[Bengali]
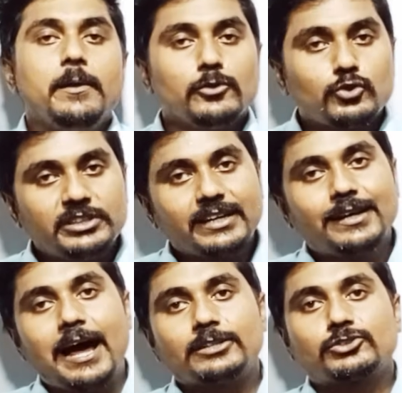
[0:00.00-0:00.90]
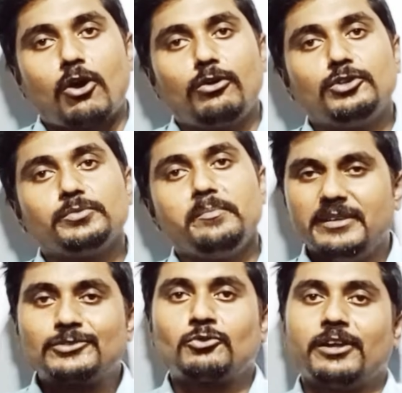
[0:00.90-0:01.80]
যদি ক্লাস কখনো তুমি
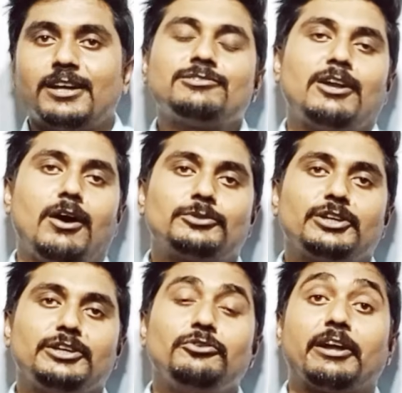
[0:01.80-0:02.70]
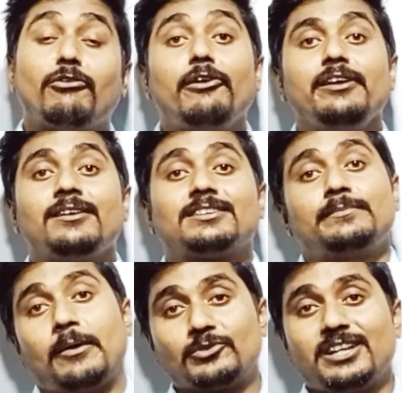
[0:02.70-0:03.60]
মিস করে যাও তাহলে অবশ্যই কিন্তু রেকর্ডিং ক্লাসের
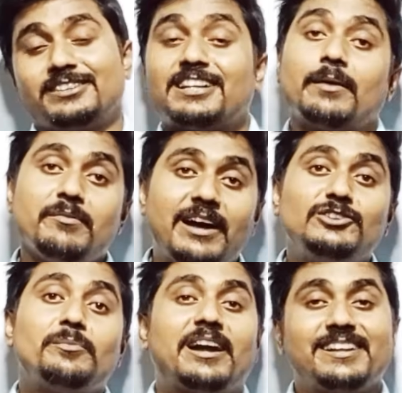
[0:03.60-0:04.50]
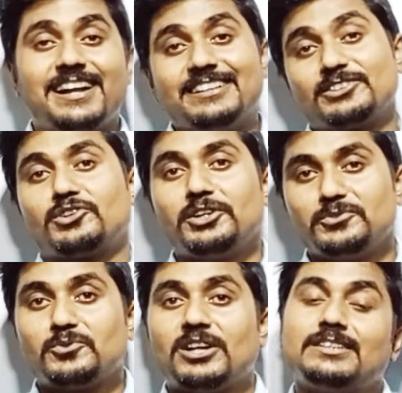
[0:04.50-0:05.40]
ব্যবস্থা আছে যারা বিবাহিত বাড়ির কাজের সঙ্গে
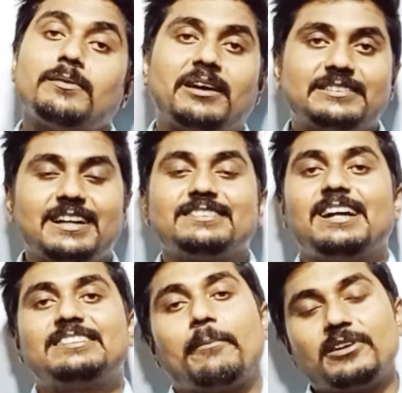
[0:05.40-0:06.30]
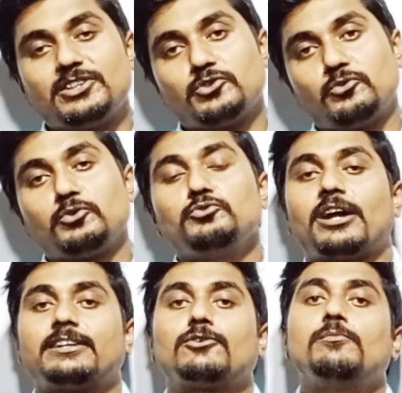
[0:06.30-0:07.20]
যুক্ত আছেন বা বাচ্চা কাচ্চা আছে আপনাদের জন্য কিন্তু
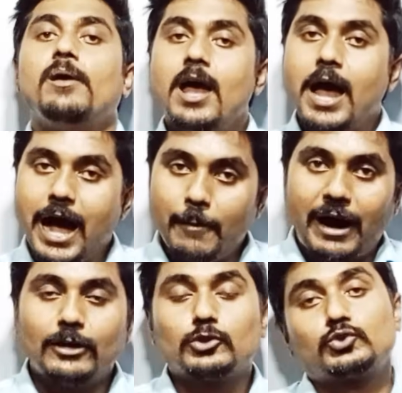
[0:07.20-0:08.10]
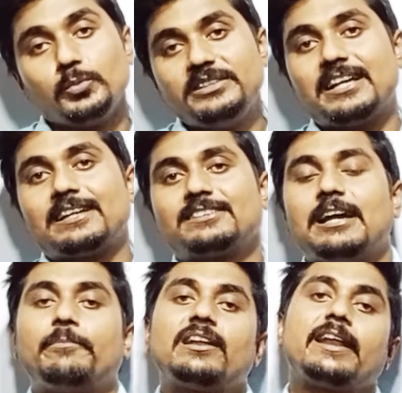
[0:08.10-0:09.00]
একটা খুব ভালো সুবিধা থাকছে
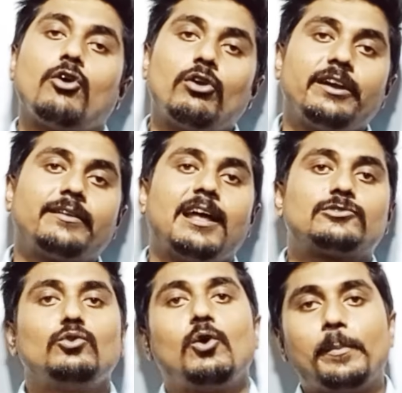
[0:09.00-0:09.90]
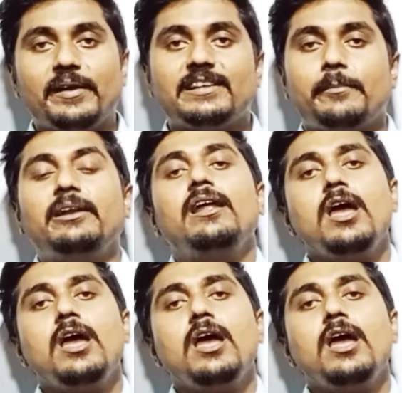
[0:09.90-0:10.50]
আপনারা রেকর্ডেড ক্লাসগুলোও পেয়ে যাবেন